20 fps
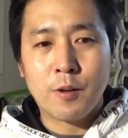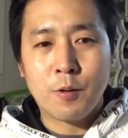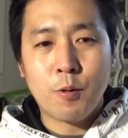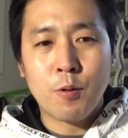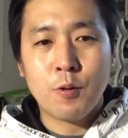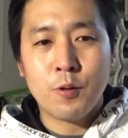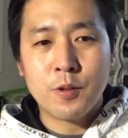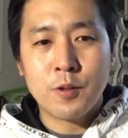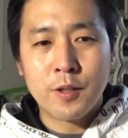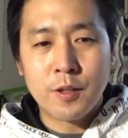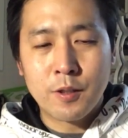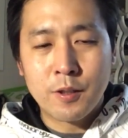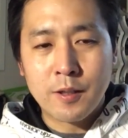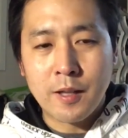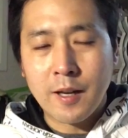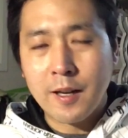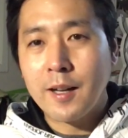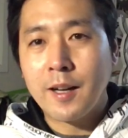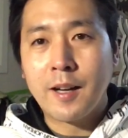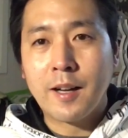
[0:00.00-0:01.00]
콜로니
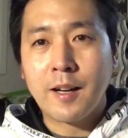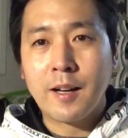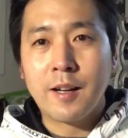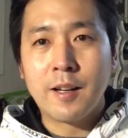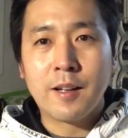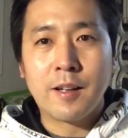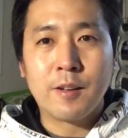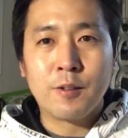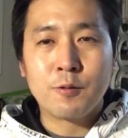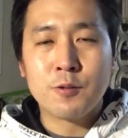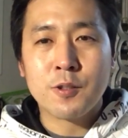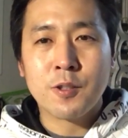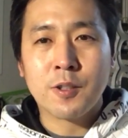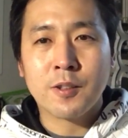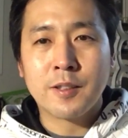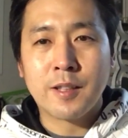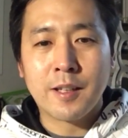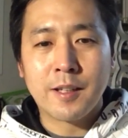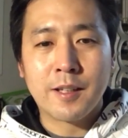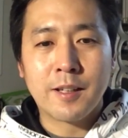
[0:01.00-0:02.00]
낙하, 예, 운석
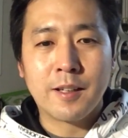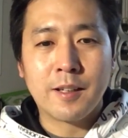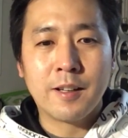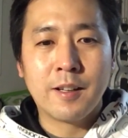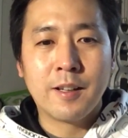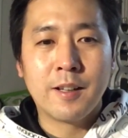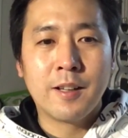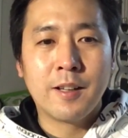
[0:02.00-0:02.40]
낙하,